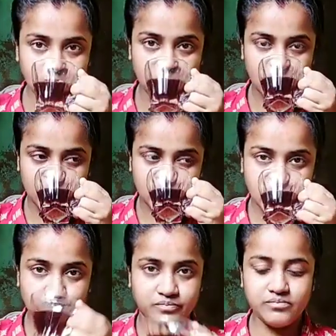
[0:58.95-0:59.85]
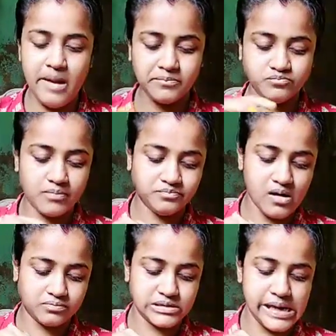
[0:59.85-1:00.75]
তাদের জন্য অসংখ্য
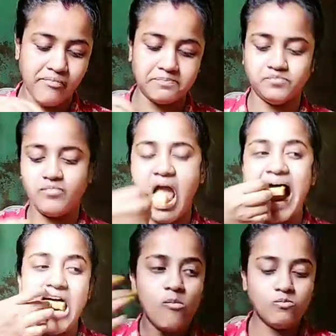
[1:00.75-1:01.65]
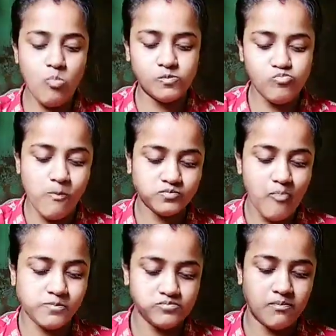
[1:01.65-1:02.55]
ভালোবাসা আর যারা এখনও আমার পরিবারের সদস্য
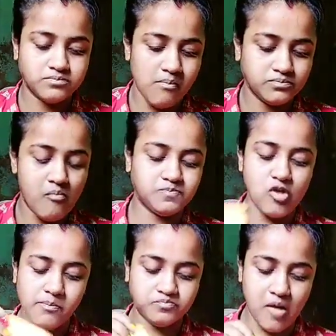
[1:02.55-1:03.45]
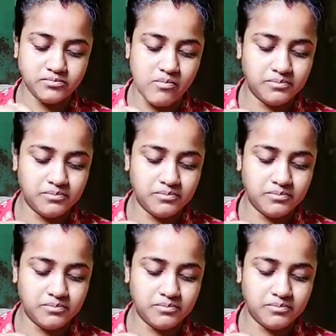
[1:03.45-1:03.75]
হওনি তারা চটপট আমার